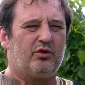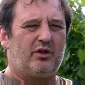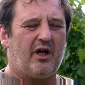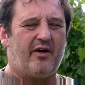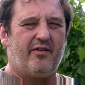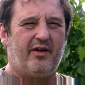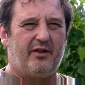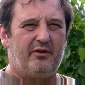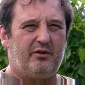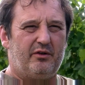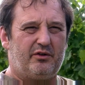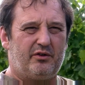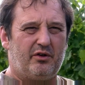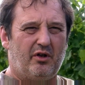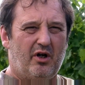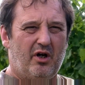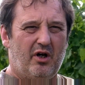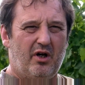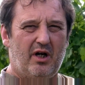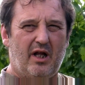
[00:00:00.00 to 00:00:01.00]
travail du
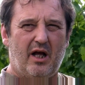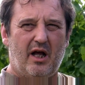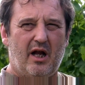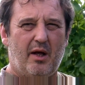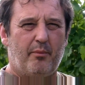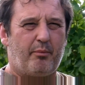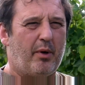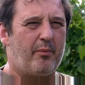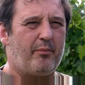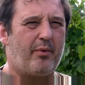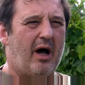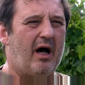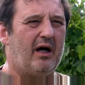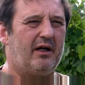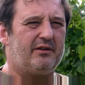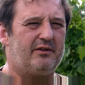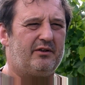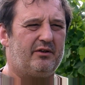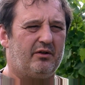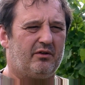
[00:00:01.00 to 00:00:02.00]
sol, à la
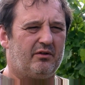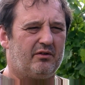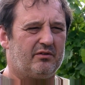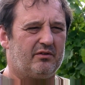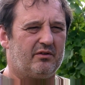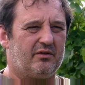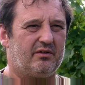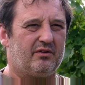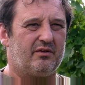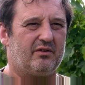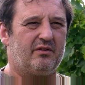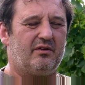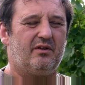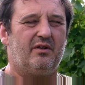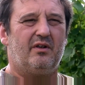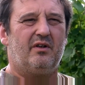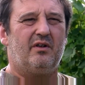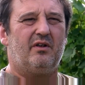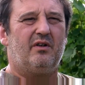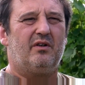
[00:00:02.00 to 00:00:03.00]
préparation
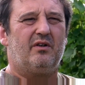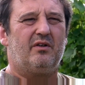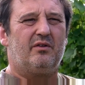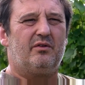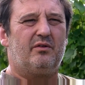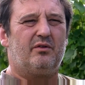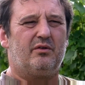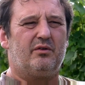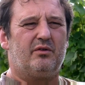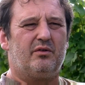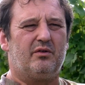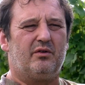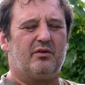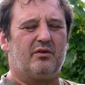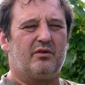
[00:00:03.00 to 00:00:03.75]
du,